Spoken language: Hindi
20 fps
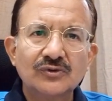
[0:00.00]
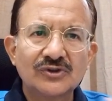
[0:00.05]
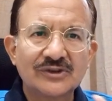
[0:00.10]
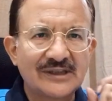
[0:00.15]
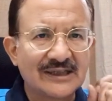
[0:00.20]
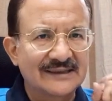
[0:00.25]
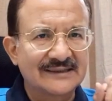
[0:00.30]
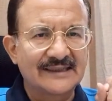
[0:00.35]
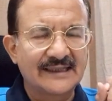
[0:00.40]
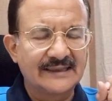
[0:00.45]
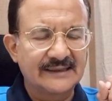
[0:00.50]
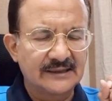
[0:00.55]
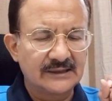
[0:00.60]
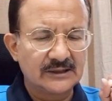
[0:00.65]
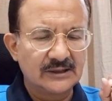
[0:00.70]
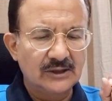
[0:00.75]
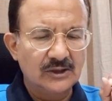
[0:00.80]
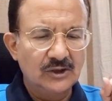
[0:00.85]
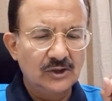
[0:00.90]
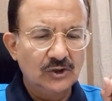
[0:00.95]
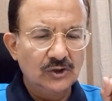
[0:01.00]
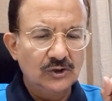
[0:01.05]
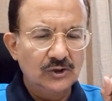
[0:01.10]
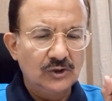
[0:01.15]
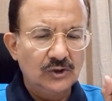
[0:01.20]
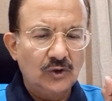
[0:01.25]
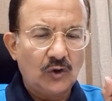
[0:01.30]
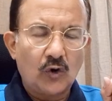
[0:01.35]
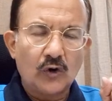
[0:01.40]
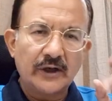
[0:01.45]
सक्सेस
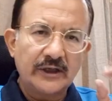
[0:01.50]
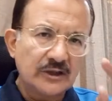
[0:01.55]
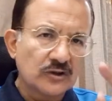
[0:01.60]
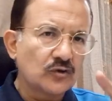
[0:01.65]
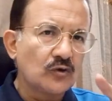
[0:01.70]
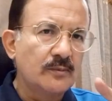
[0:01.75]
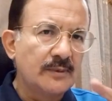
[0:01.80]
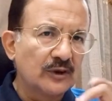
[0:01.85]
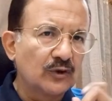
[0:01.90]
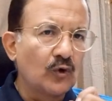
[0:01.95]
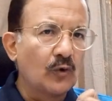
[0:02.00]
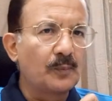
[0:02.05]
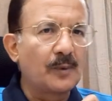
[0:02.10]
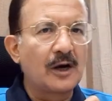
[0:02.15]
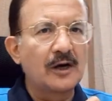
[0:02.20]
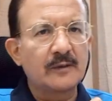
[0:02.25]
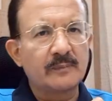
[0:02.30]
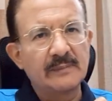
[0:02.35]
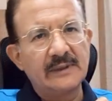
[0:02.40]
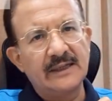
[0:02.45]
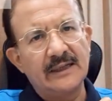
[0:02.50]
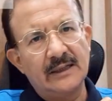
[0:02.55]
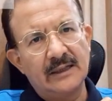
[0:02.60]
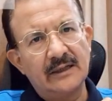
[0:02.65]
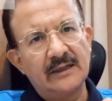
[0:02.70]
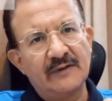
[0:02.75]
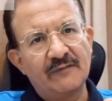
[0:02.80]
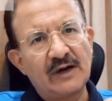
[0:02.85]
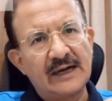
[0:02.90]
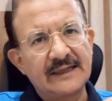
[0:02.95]
और इसको मैं दो पार्ट में
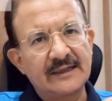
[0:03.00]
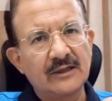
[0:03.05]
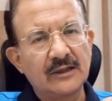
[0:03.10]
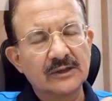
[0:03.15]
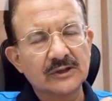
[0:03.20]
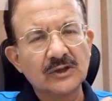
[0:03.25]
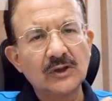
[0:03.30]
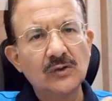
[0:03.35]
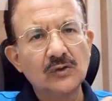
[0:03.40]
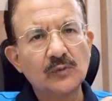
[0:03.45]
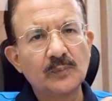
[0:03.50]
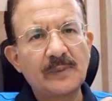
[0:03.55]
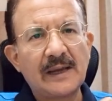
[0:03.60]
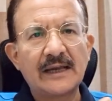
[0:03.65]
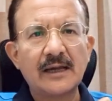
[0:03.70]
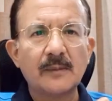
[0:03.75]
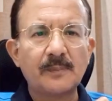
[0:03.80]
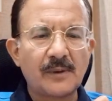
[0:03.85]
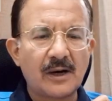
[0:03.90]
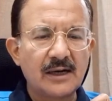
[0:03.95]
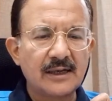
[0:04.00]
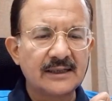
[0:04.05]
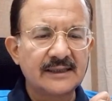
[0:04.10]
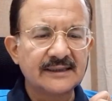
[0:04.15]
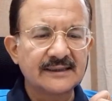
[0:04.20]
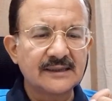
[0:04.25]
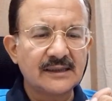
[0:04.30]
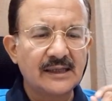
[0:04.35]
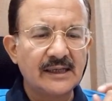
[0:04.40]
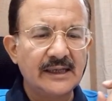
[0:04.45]
डिवाइड करता हूँ पहला पार्ट
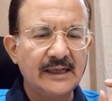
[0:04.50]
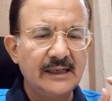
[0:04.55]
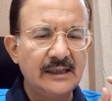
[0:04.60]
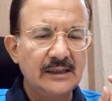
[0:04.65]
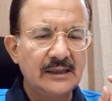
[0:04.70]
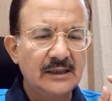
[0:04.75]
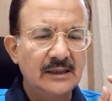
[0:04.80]
इसका है